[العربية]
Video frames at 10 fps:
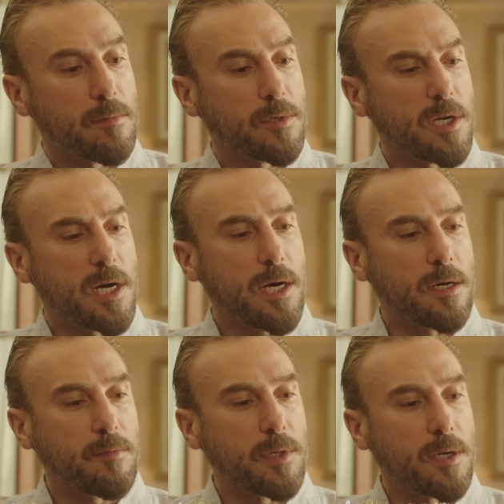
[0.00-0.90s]
مش
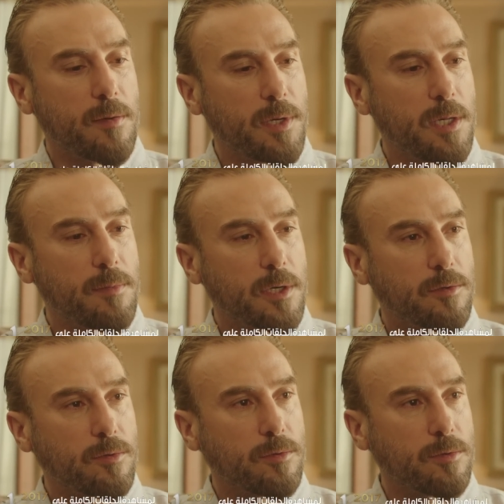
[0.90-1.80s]
احقر من رمادي
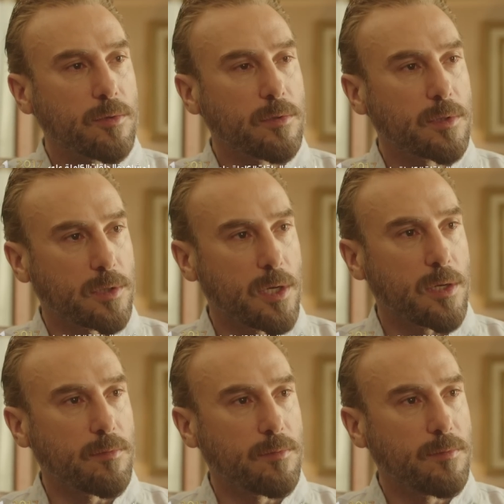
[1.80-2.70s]
مرته طعن